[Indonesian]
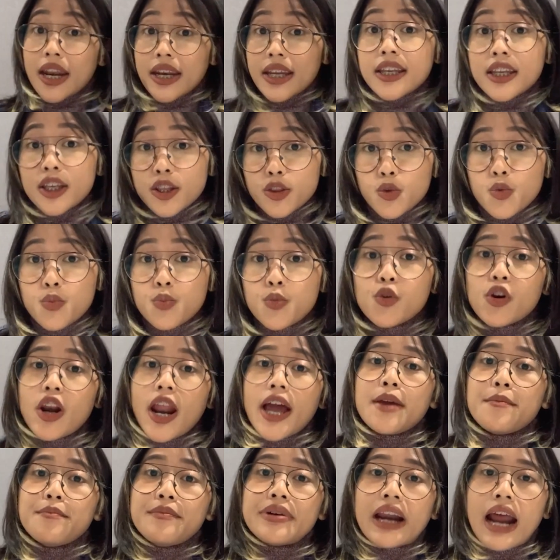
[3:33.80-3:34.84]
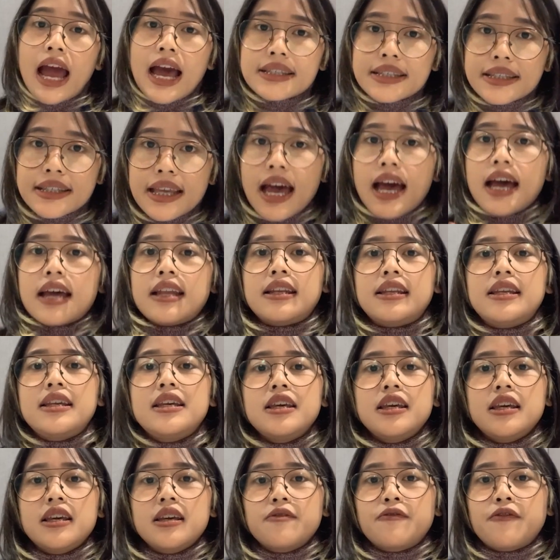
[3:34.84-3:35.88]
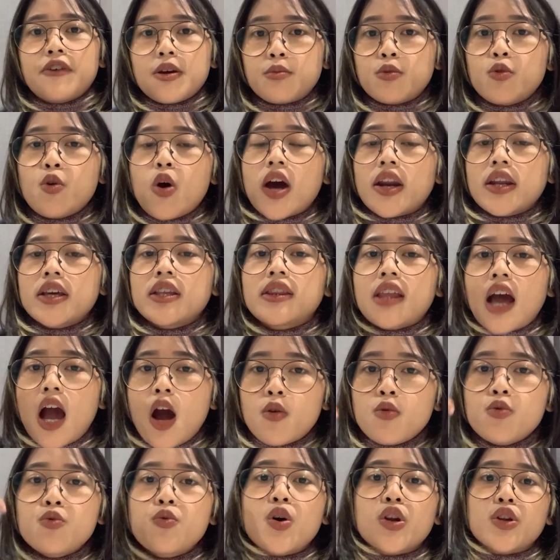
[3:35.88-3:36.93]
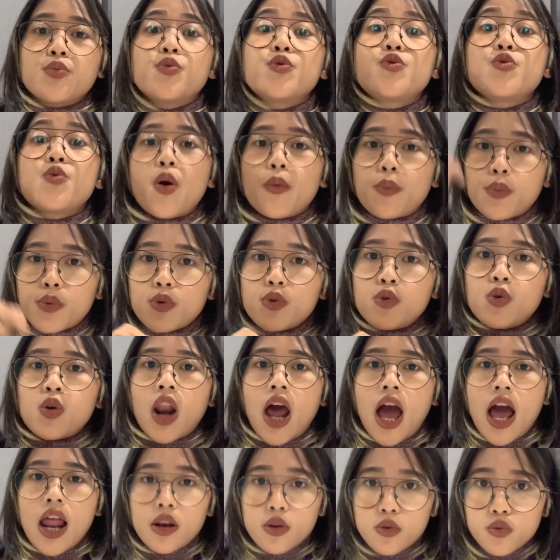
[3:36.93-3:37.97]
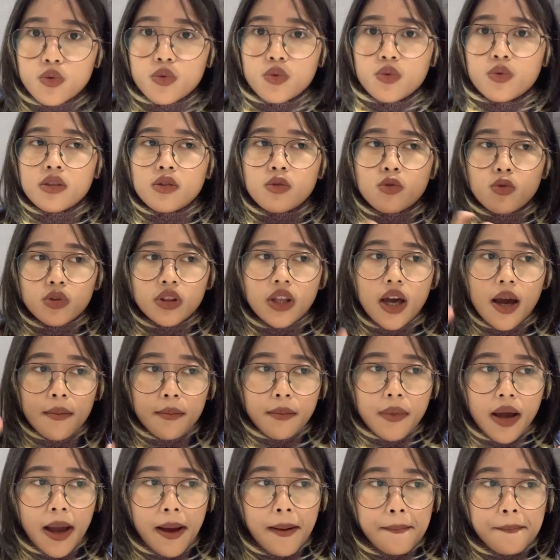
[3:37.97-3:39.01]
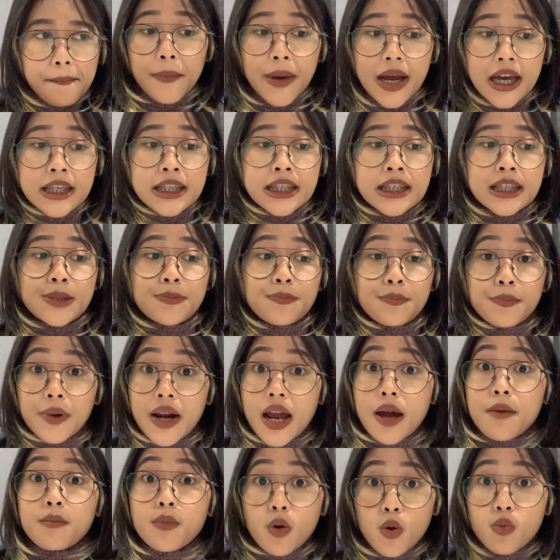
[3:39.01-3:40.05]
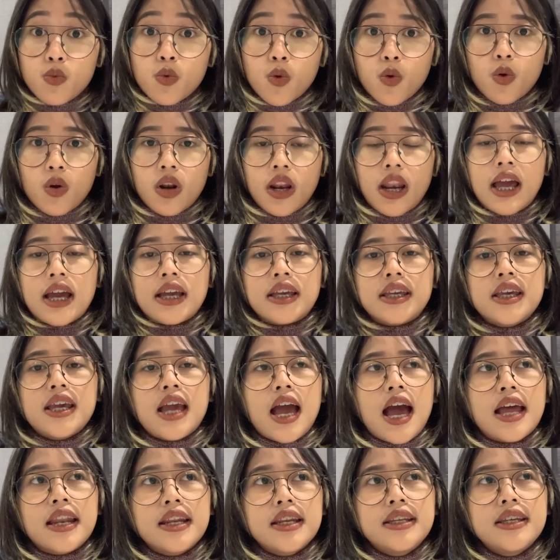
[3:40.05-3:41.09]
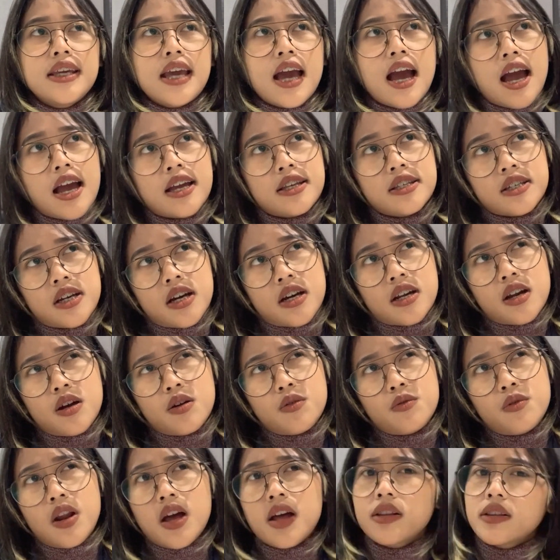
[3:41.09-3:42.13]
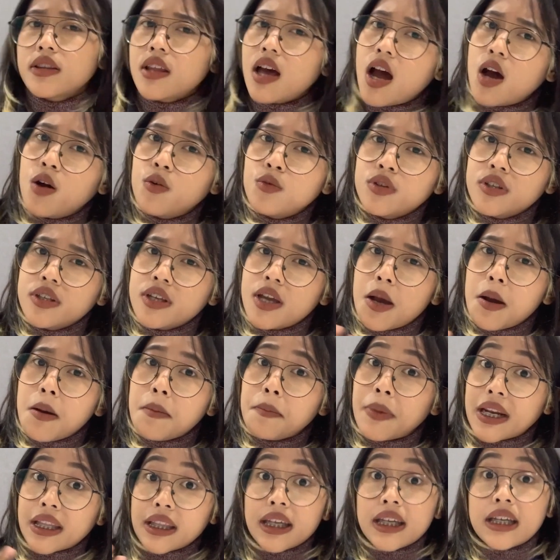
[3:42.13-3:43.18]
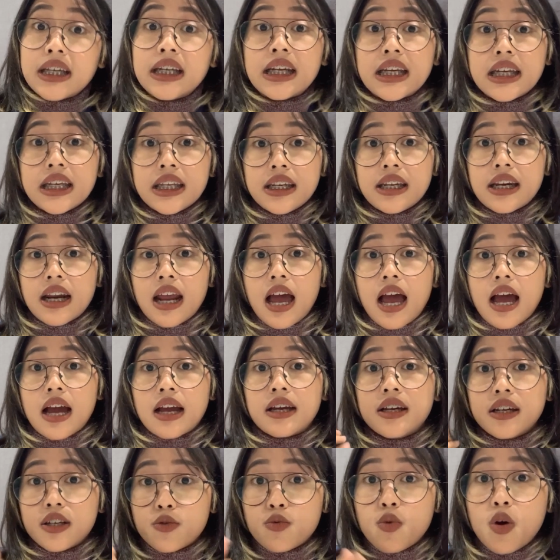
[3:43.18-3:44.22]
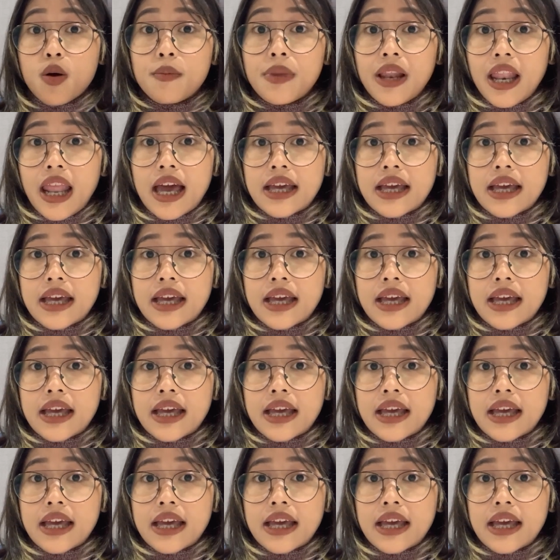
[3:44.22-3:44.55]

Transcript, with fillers: ini tuh mulai berasa di Februari tahun 2020 lalu, terutama pas Prabowo lagi ada di acara ulang tahunnya Partai Gerindra ke-12.